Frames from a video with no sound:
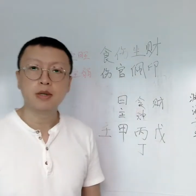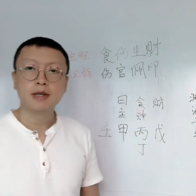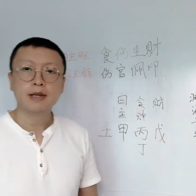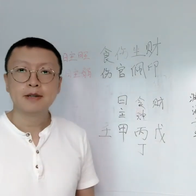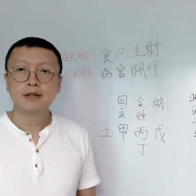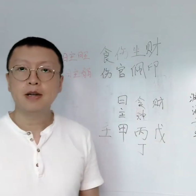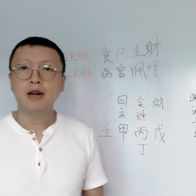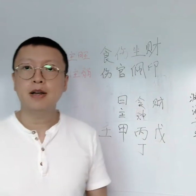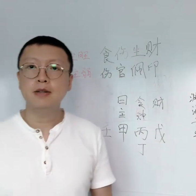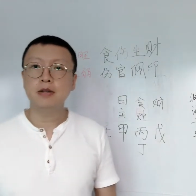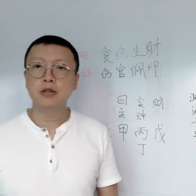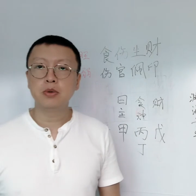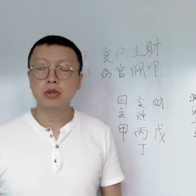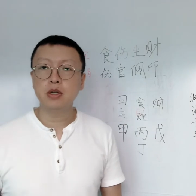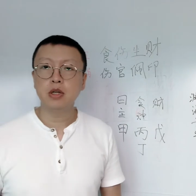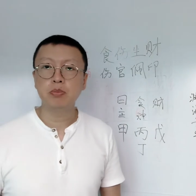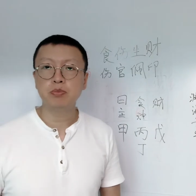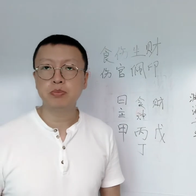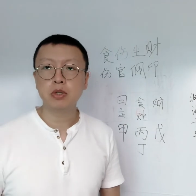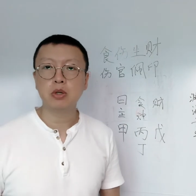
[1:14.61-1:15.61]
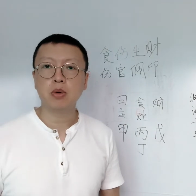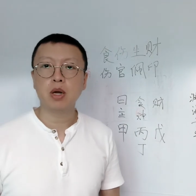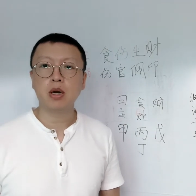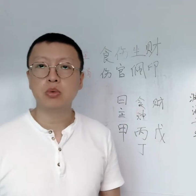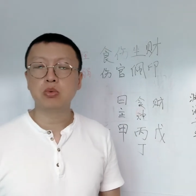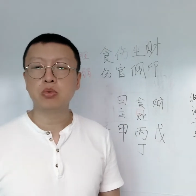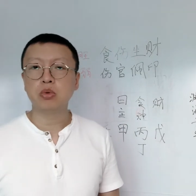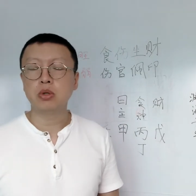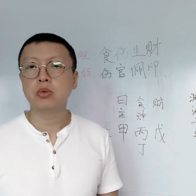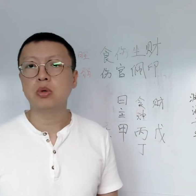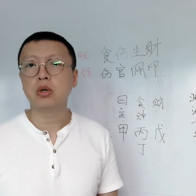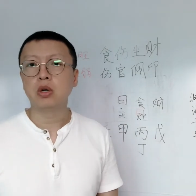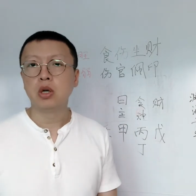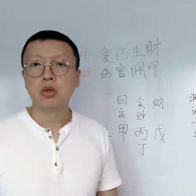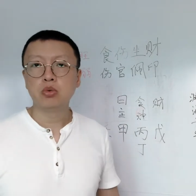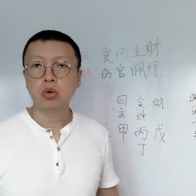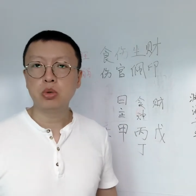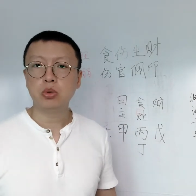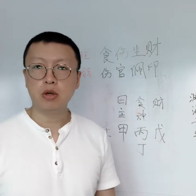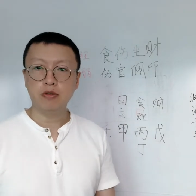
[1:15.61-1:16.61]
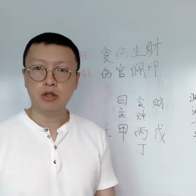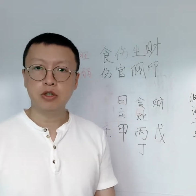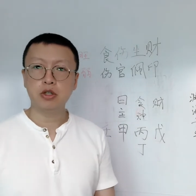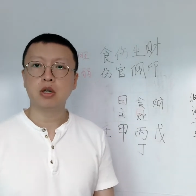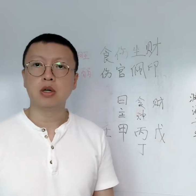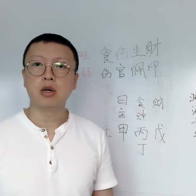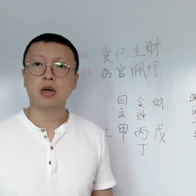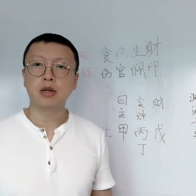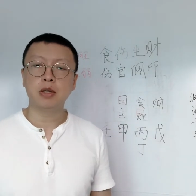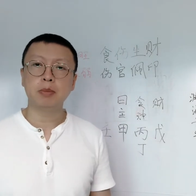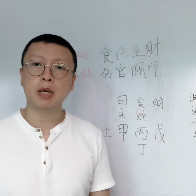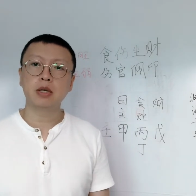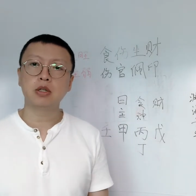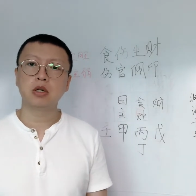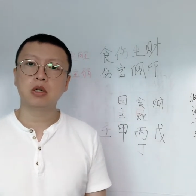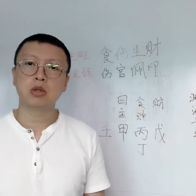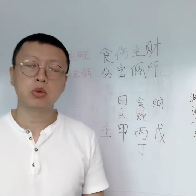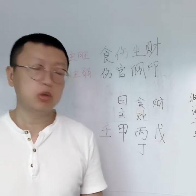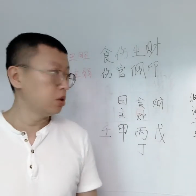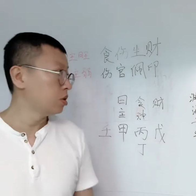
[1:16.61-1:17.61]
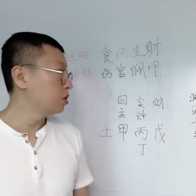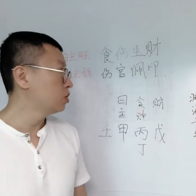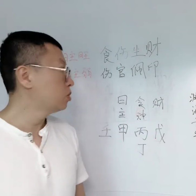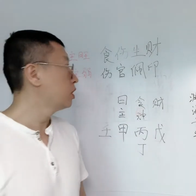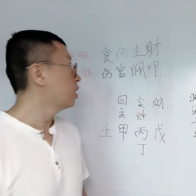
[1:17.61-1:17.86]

当然，有些人他不喜欢老读书，你说多学一份技能啊，一般这个都是对的